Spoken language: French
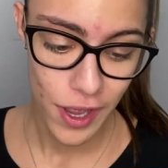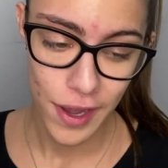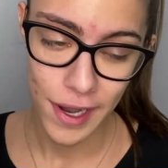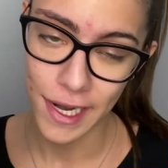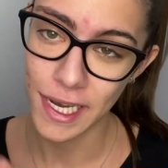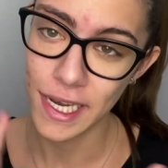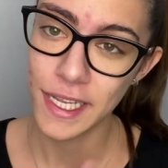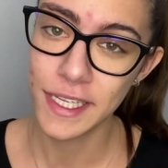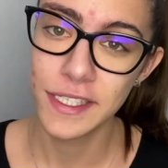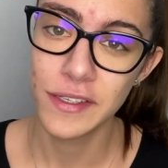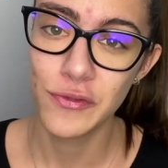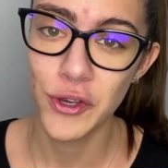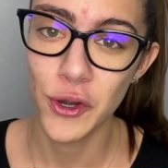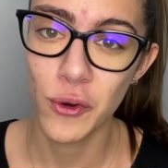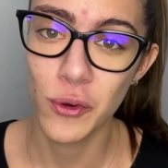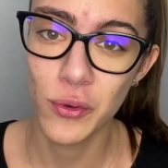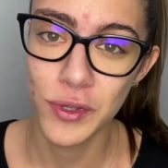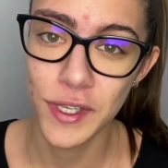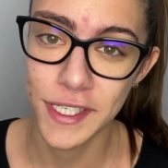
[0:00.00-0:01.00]
les
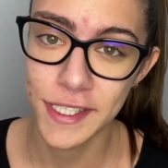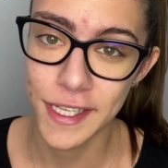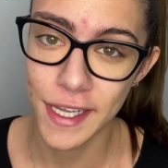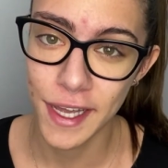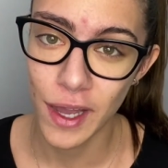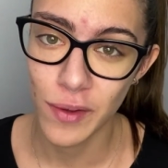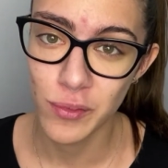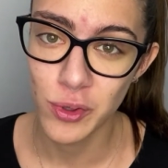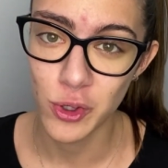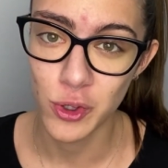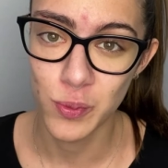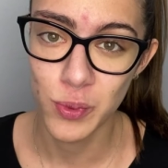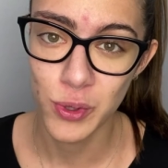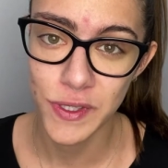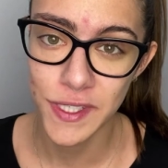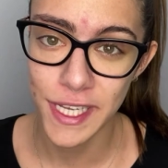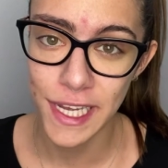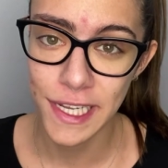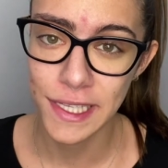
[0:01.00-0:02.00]
différents comptes Instagram que je
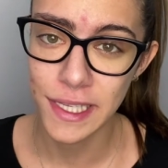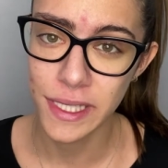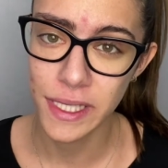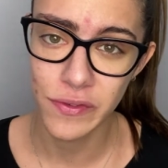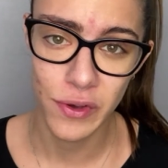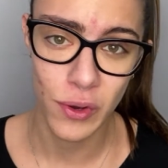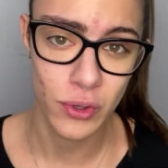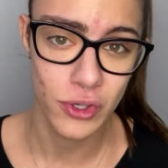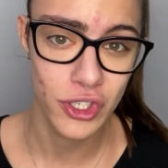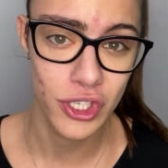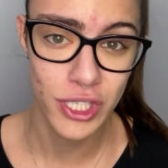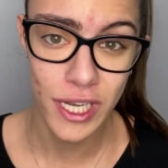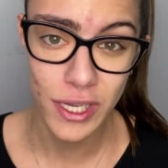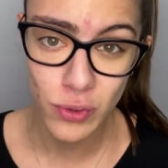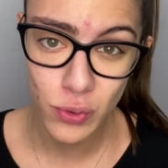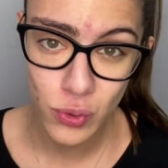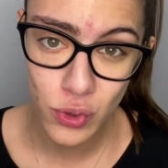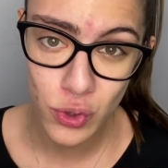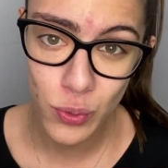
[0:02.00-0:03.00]
possède, les différentes
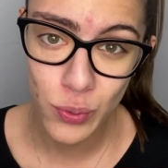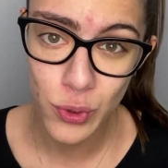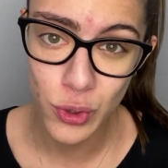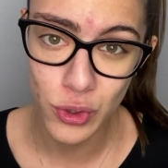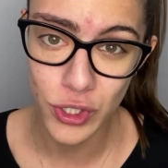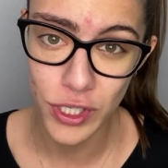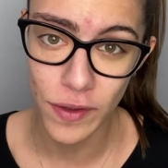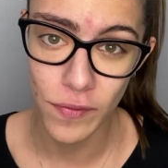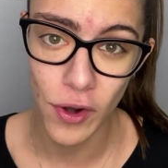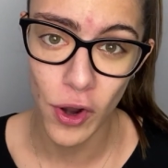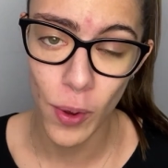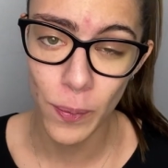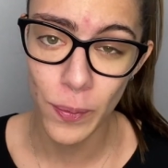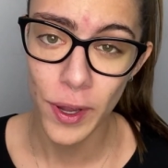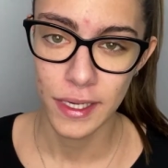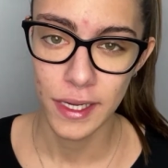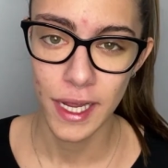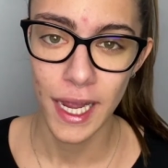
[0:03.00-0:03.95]
chaînes YouTube que je développe.